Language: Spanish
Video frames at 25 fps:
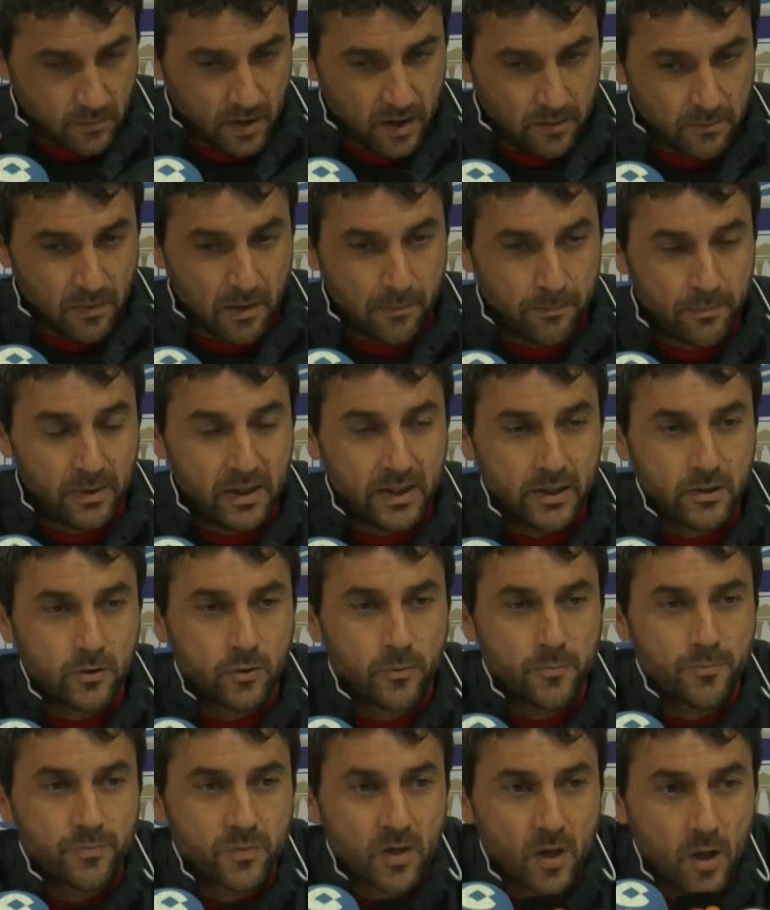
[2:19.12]
Me
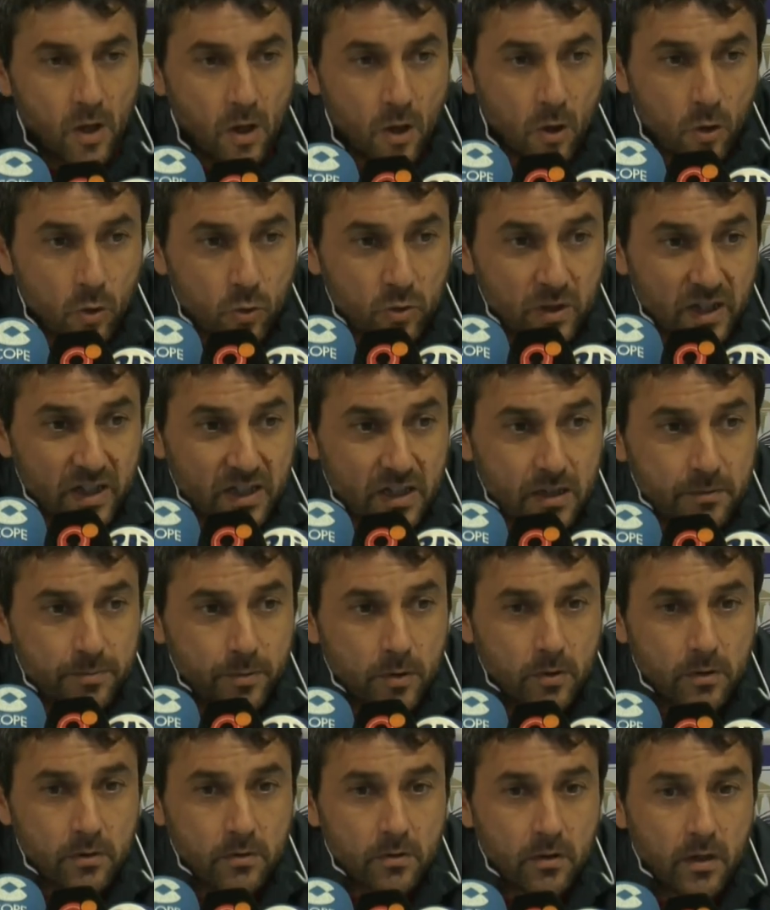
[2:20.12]
explico un
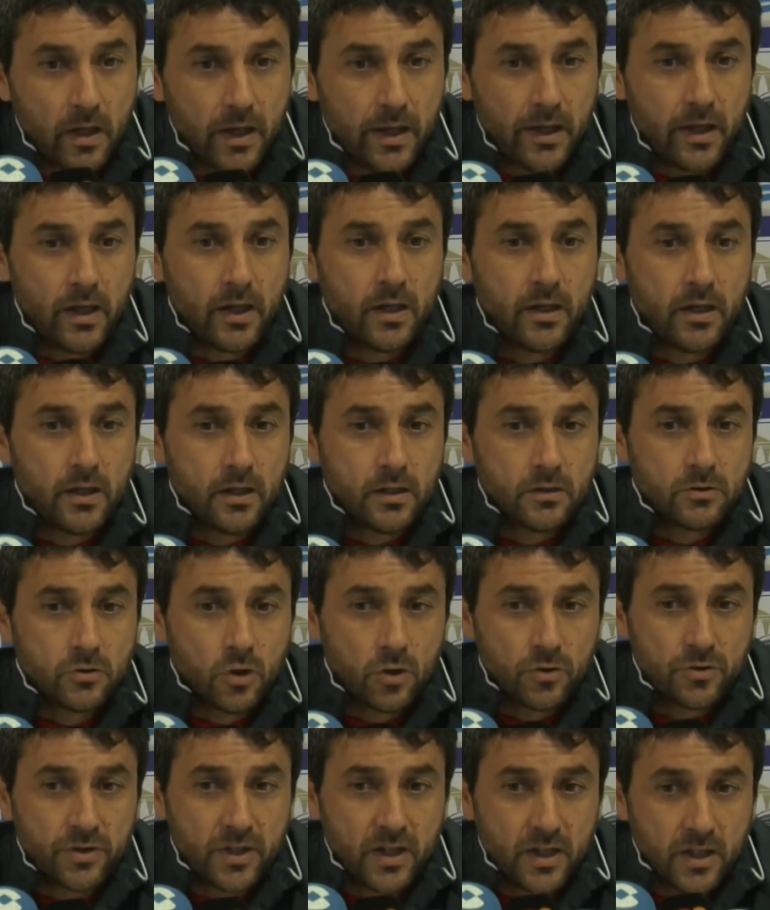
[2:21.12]
equipo eh,
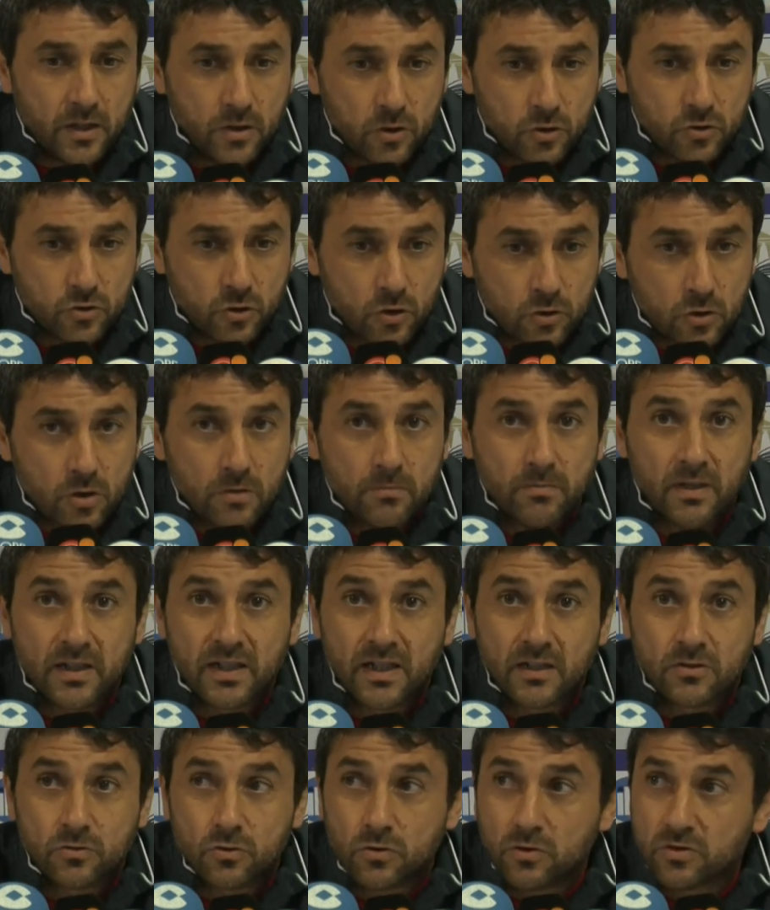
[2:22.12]
donde nosotros en
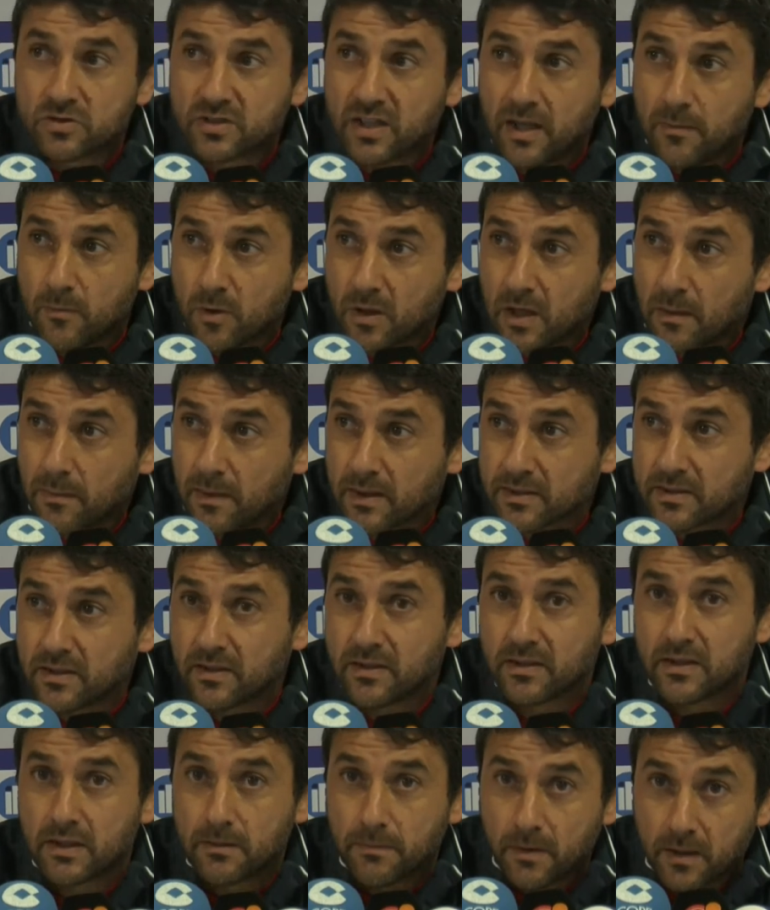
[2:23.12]
Vallasur seamos capaces
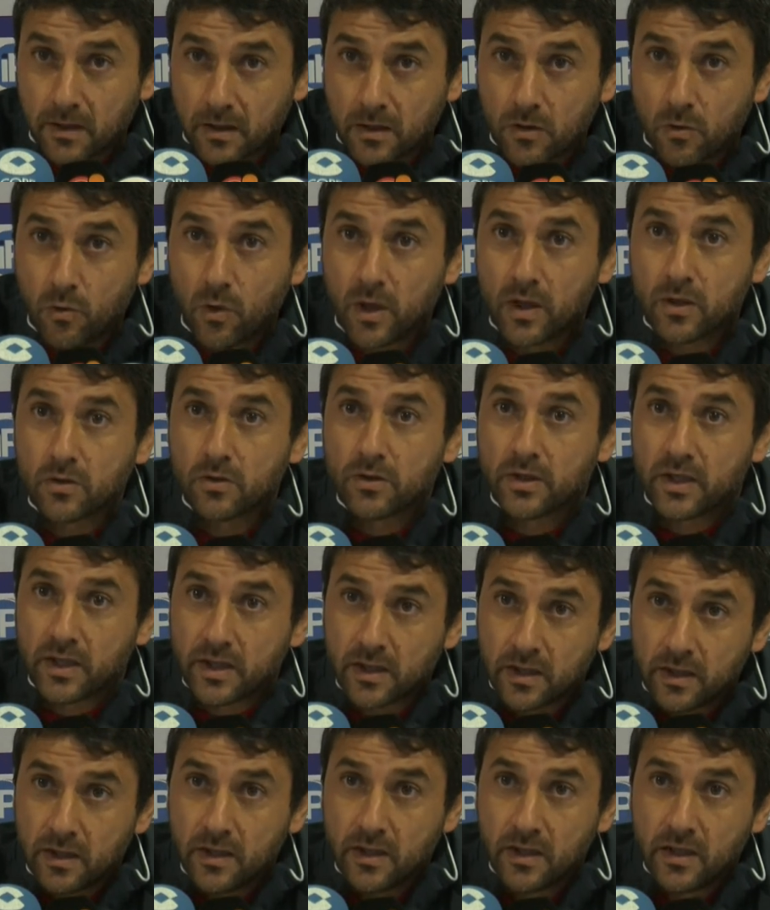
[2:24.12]
de llevar el juego,
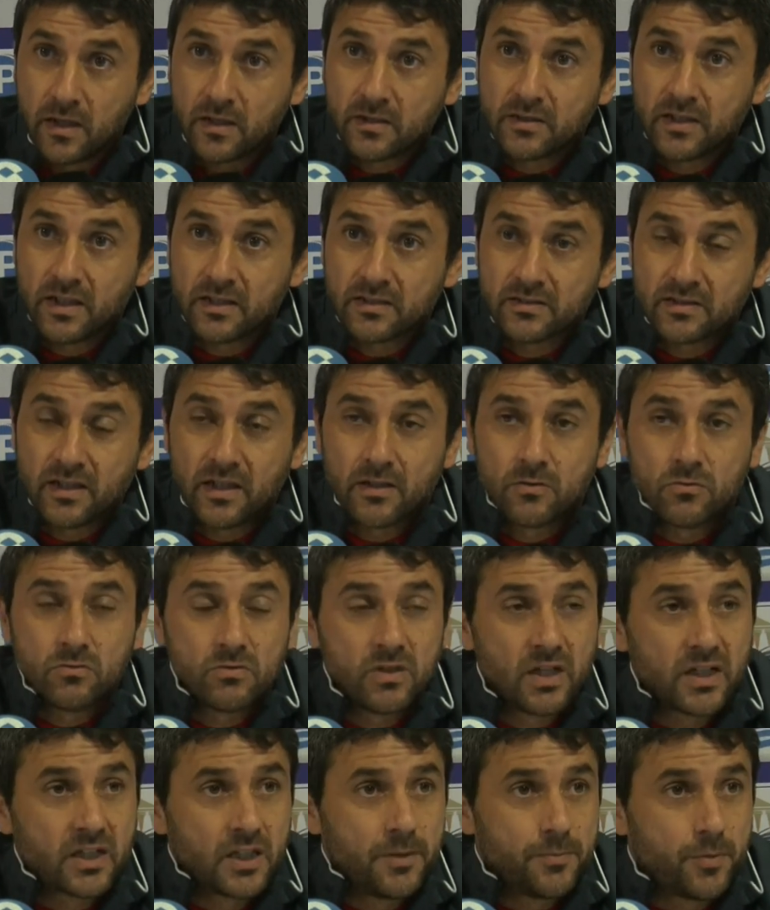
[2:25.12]
de, ser
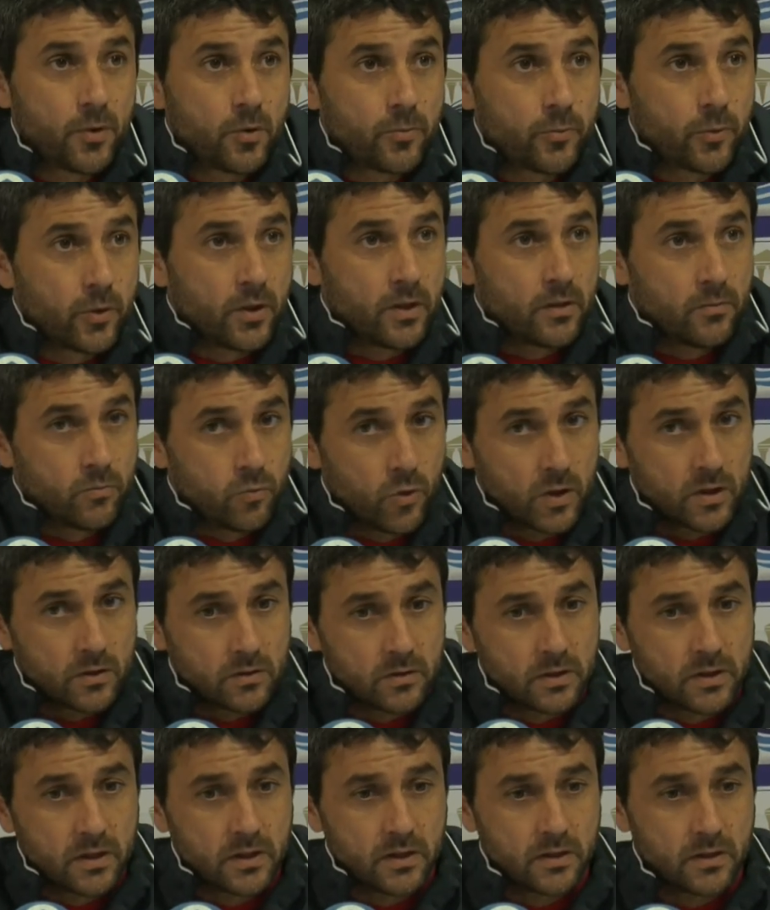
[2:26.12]
un equipo, pues bueno,